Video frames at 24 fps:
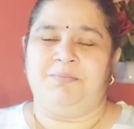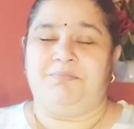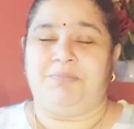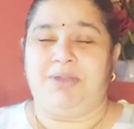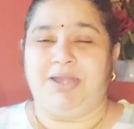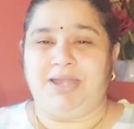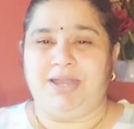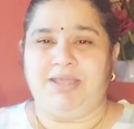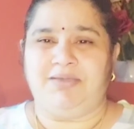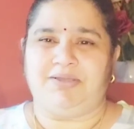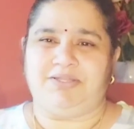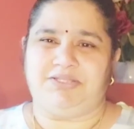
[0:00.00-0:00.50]

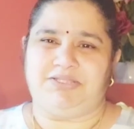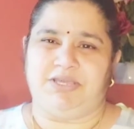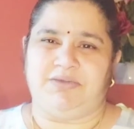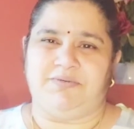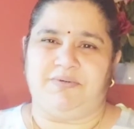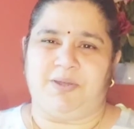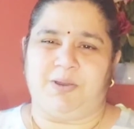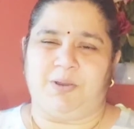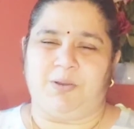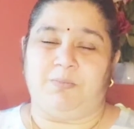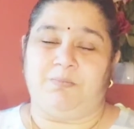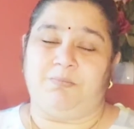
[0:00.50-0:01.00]
మళ్ళీ
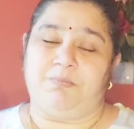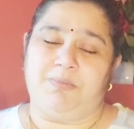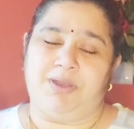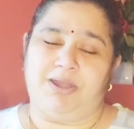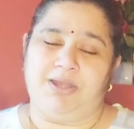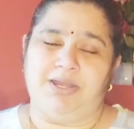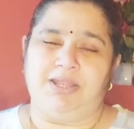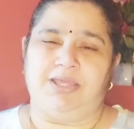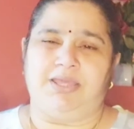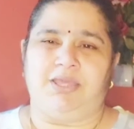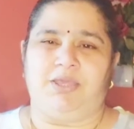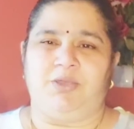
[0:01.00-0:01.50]
వచ్చేవారు
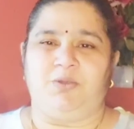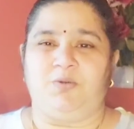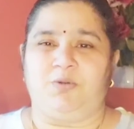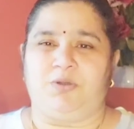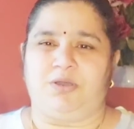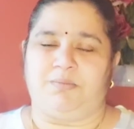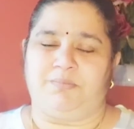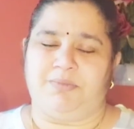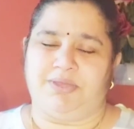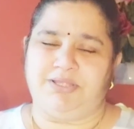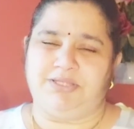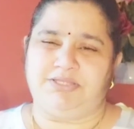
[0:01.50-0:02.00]
మళ్ళీ
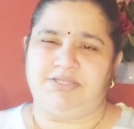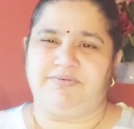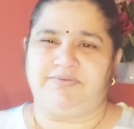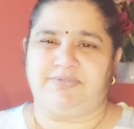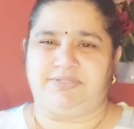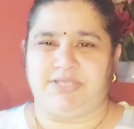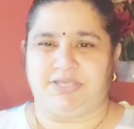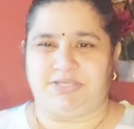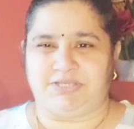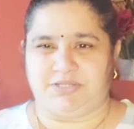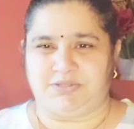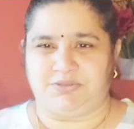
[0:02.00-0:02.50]
ఇంకొక మంచి
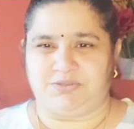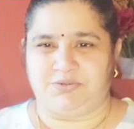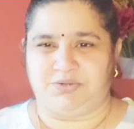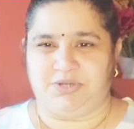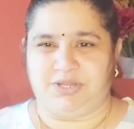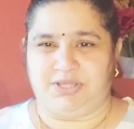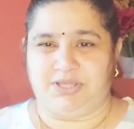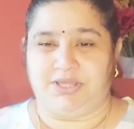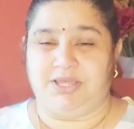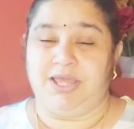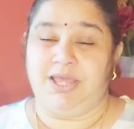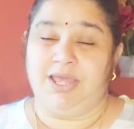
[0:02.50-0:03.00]
విశేషంతో
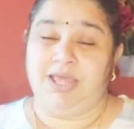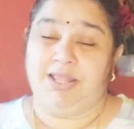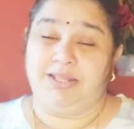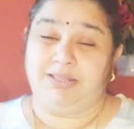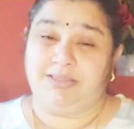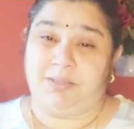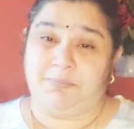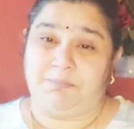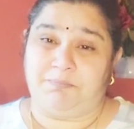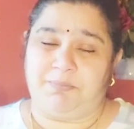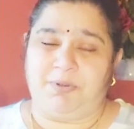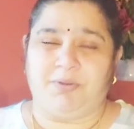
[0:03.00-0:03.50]

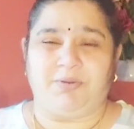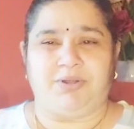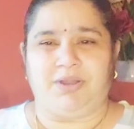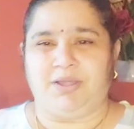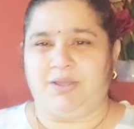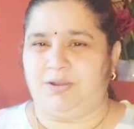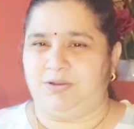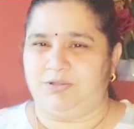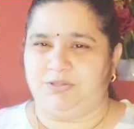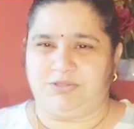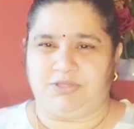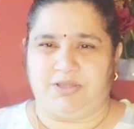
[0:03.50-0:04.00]
తప్పకుండా
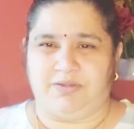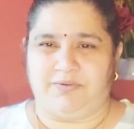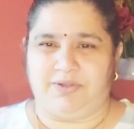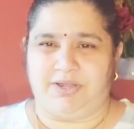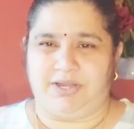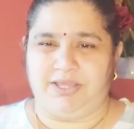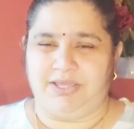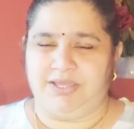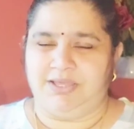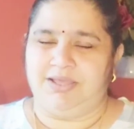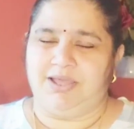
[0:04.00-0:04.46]
కలుద్దామండి